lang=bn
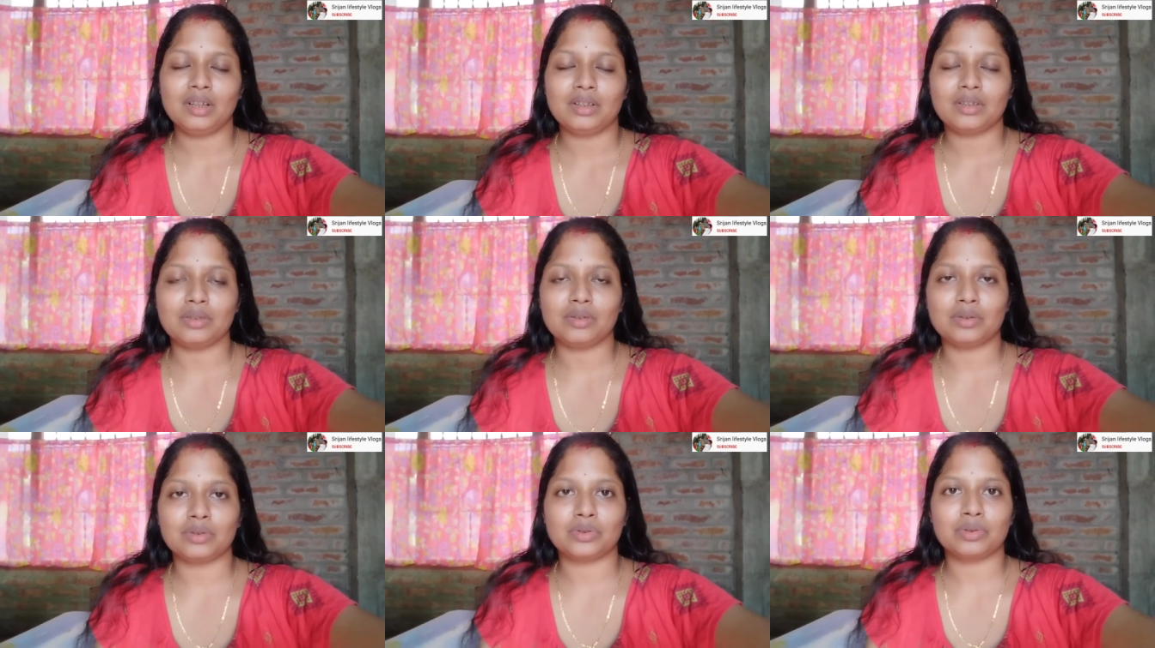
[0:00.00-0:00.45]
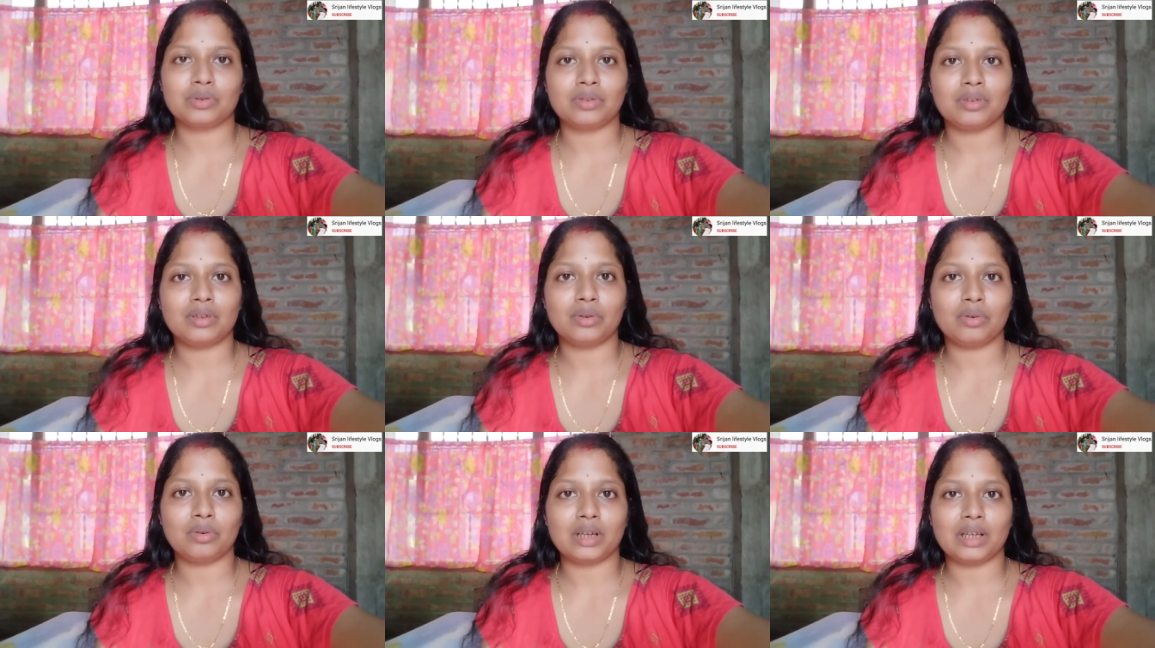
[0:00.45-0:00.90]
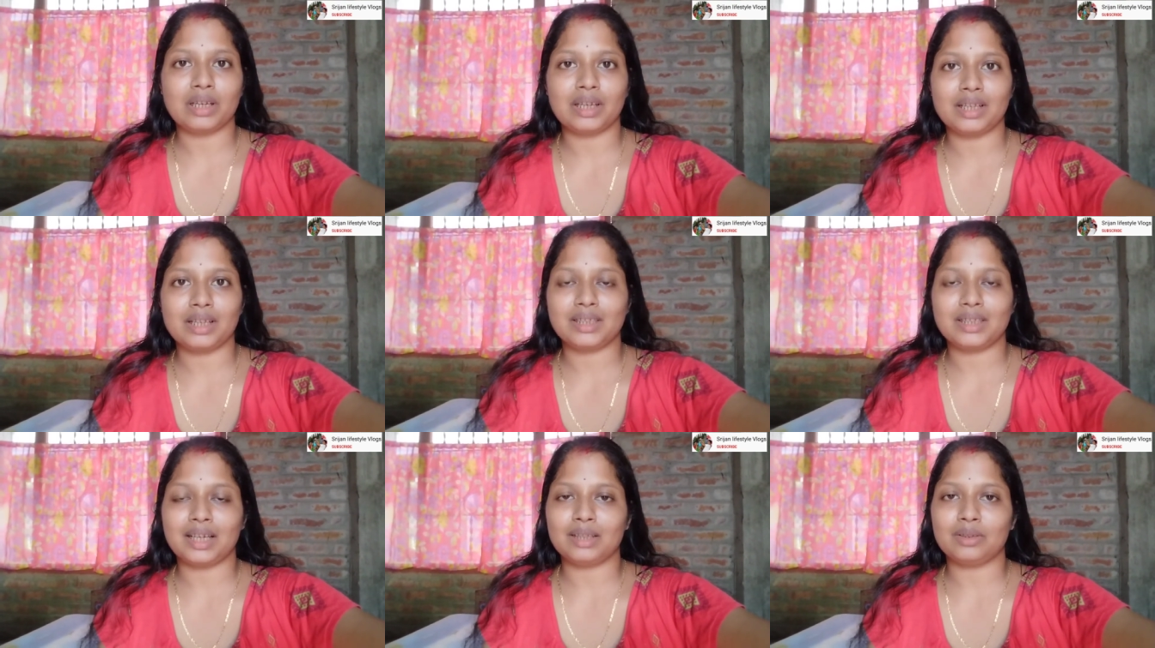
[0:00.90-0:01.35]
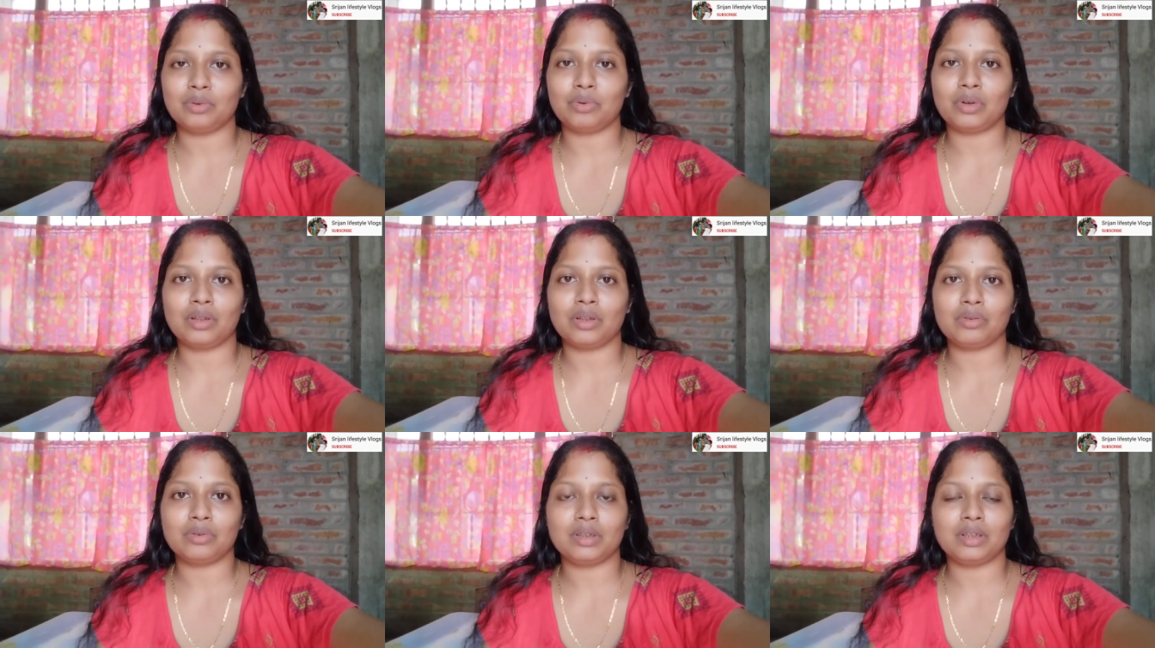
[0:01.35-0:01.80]
তো সত্যি ওকে নিয়ে যা
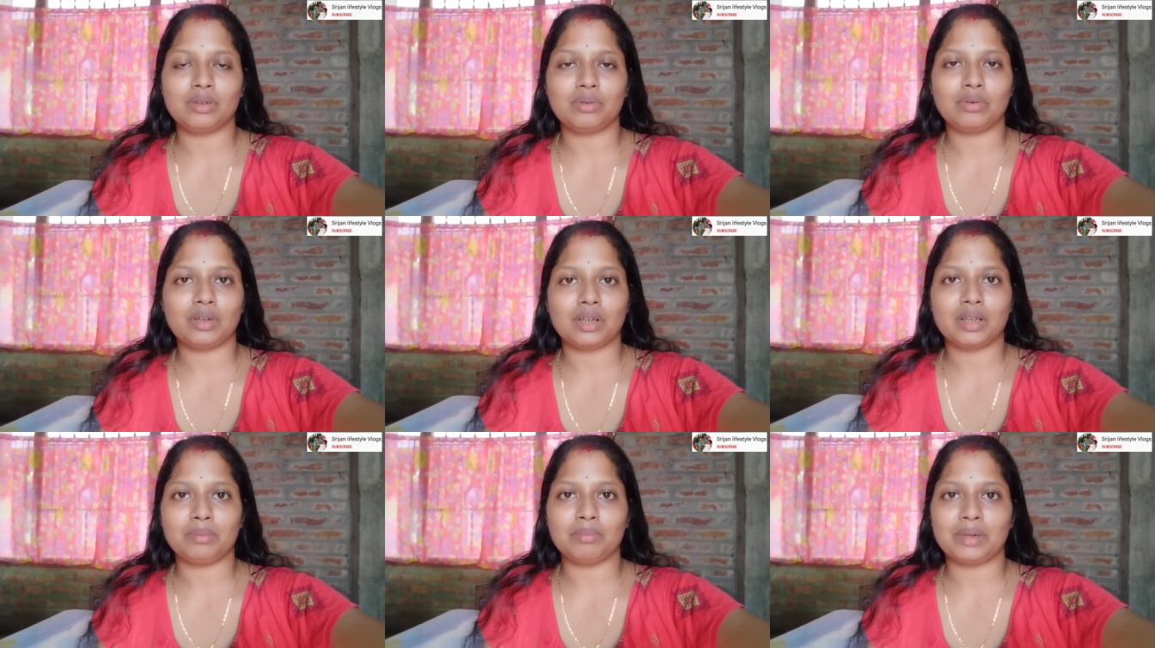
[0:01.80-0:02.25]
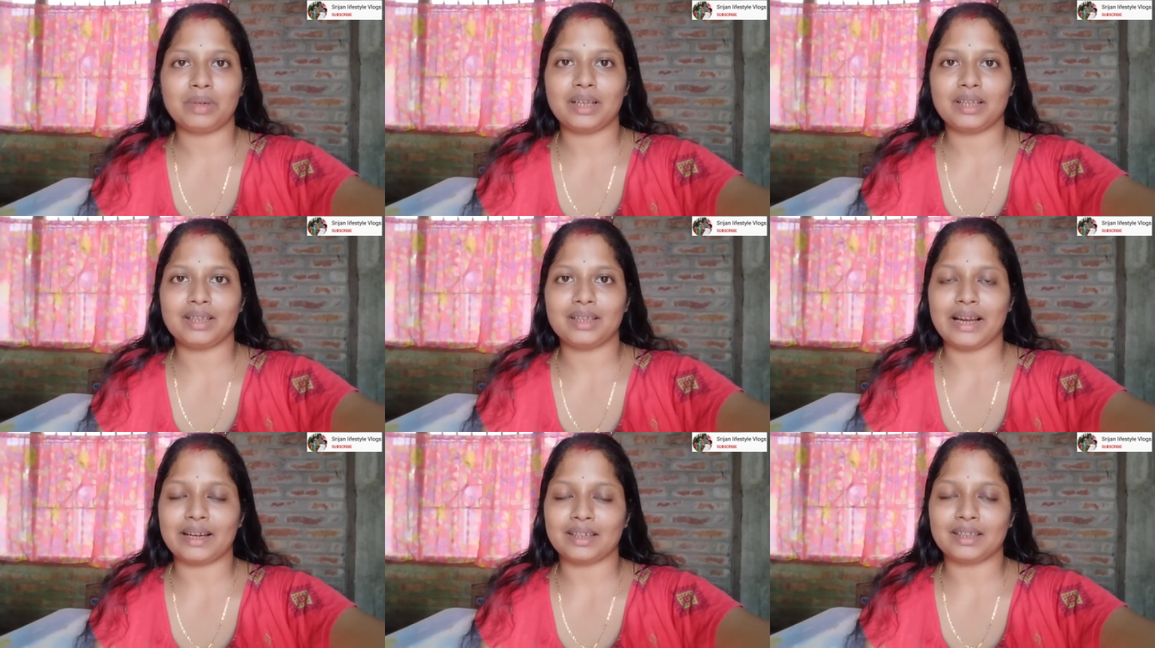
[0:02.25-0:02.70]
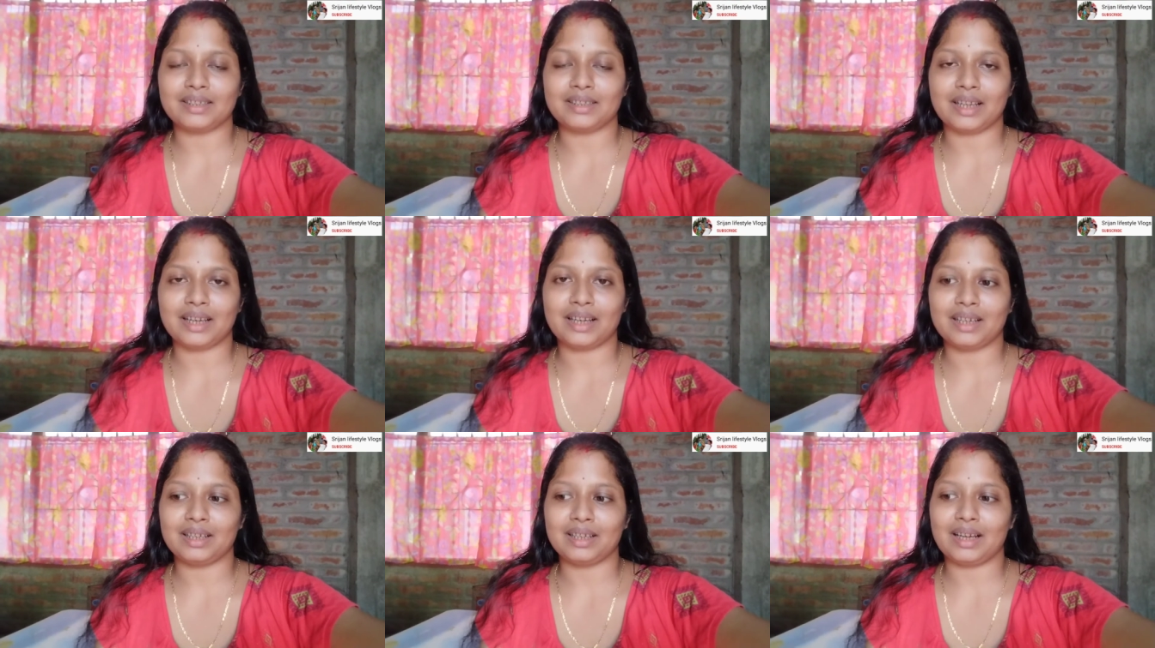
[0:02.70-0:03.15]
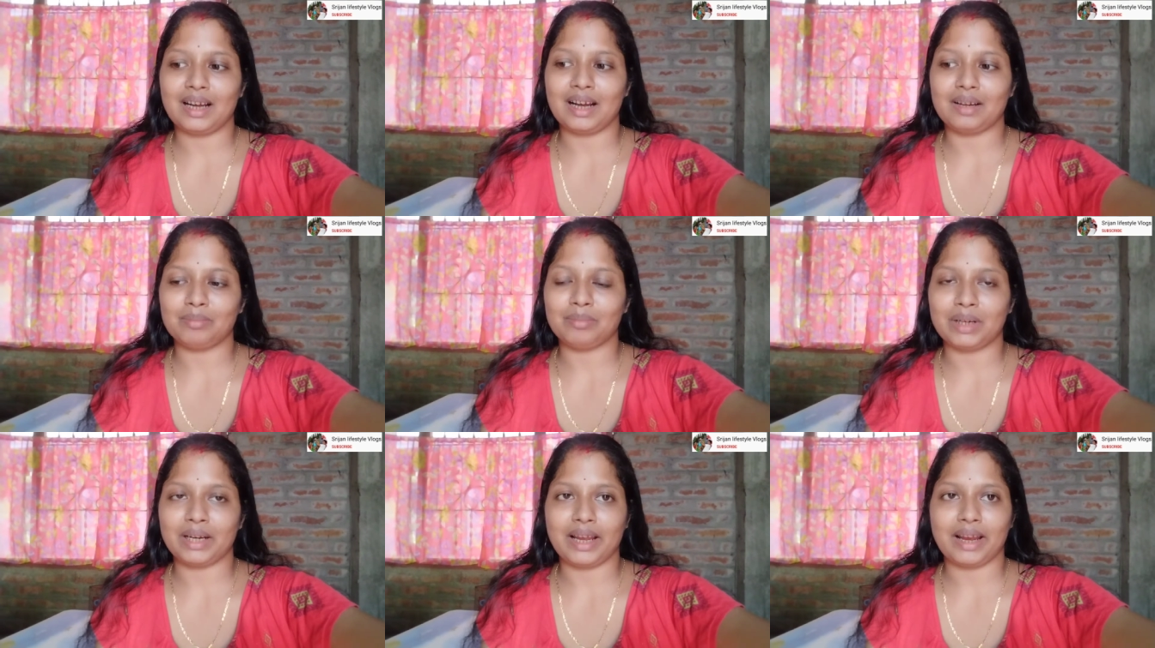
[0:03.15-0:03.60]
দৌড়াদৌড়ি করে মানে একটা জায়গায়
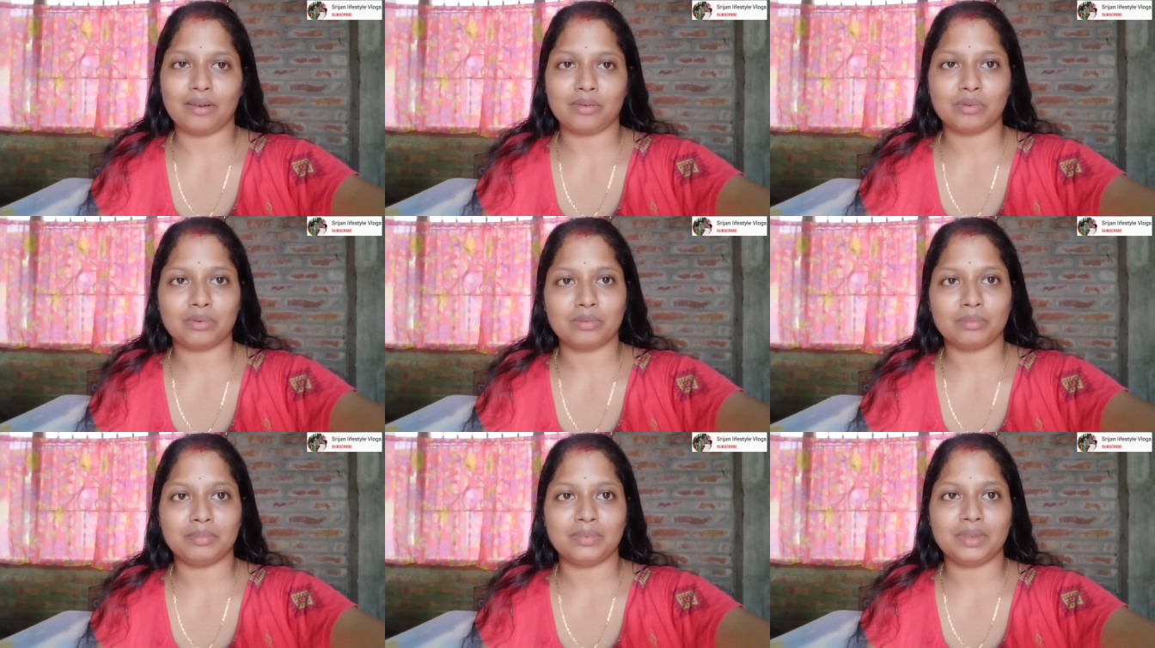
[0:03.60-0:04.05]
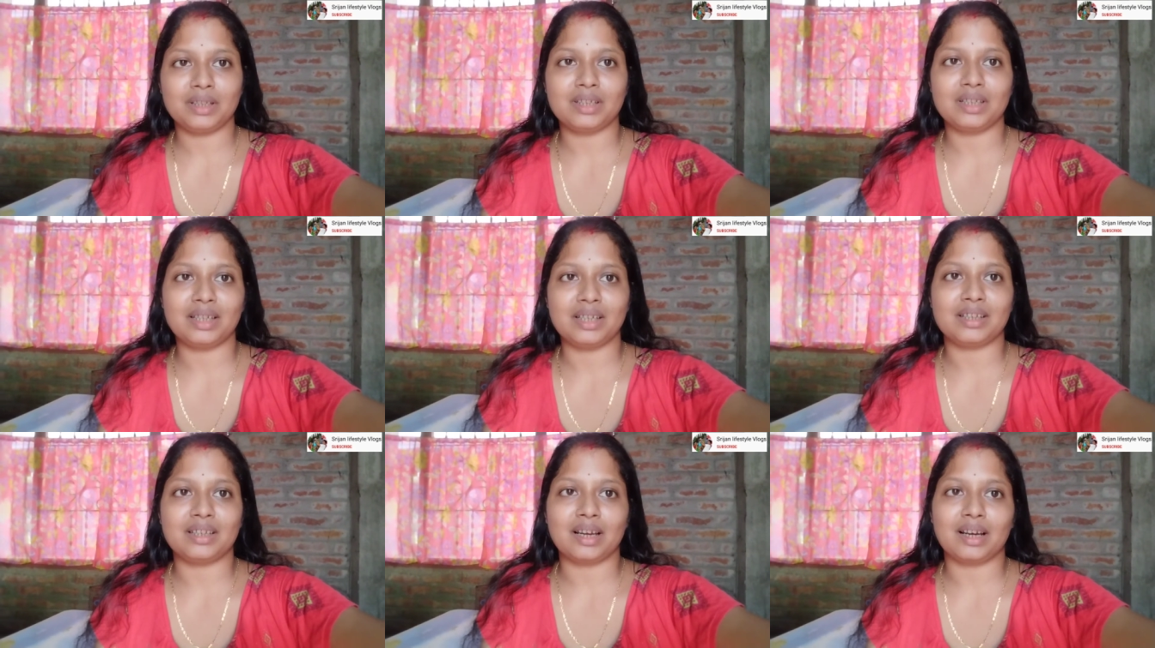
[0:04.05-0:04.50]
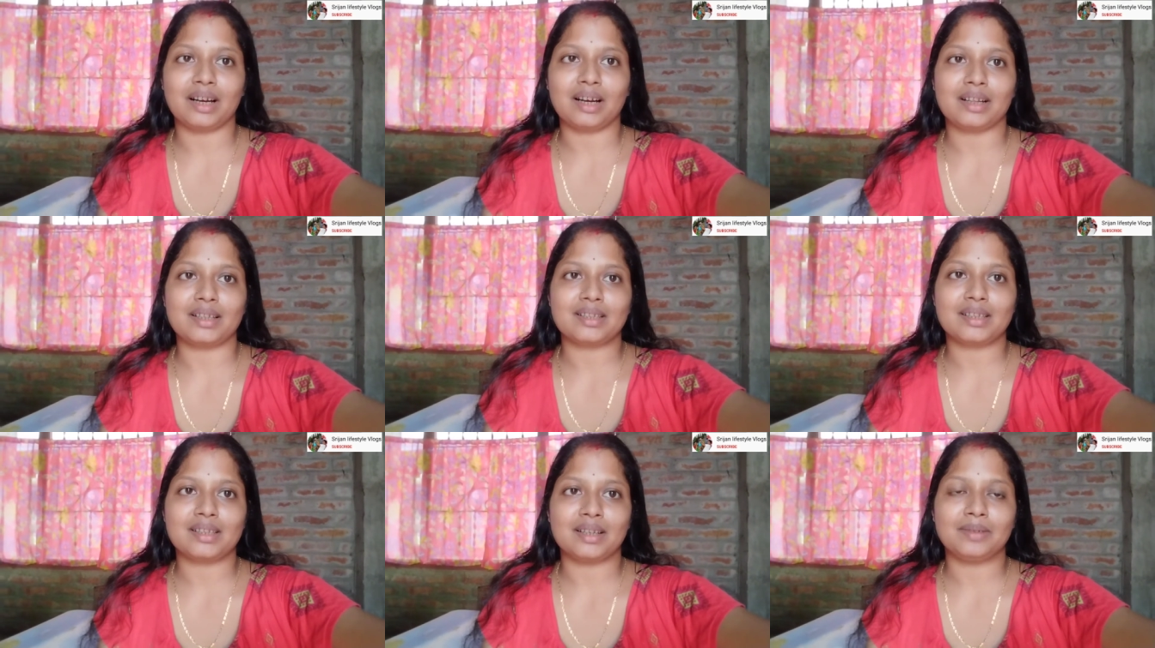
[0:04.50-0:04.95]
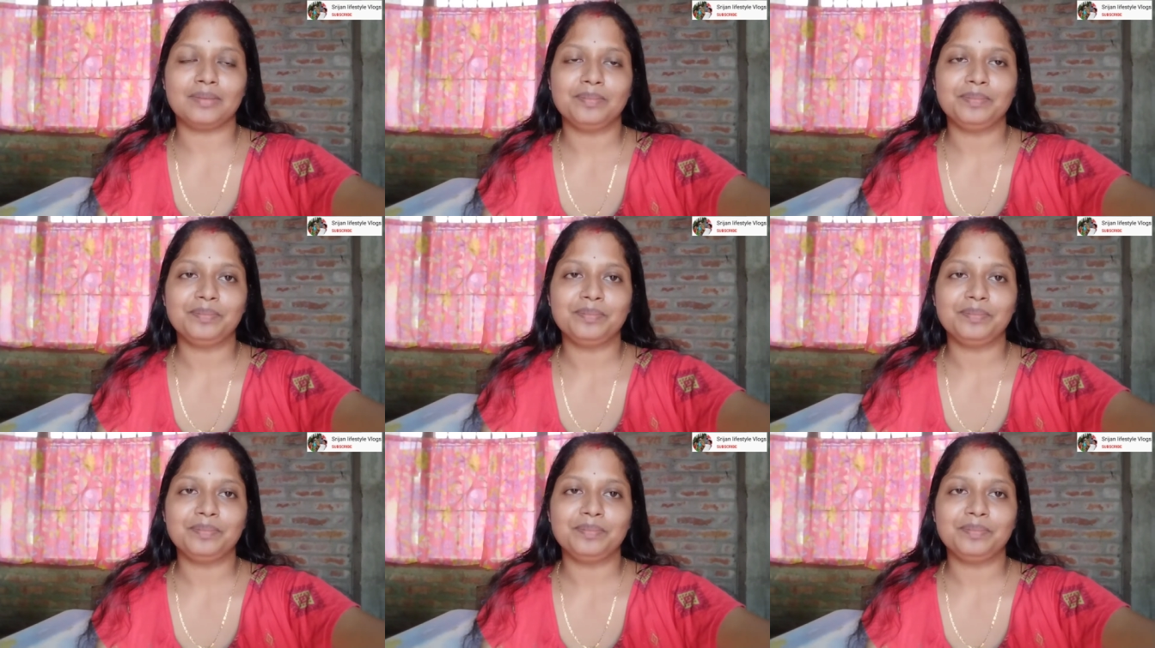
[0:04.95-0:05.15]
মানে এখনও অবধি ঠিকঠাক আছে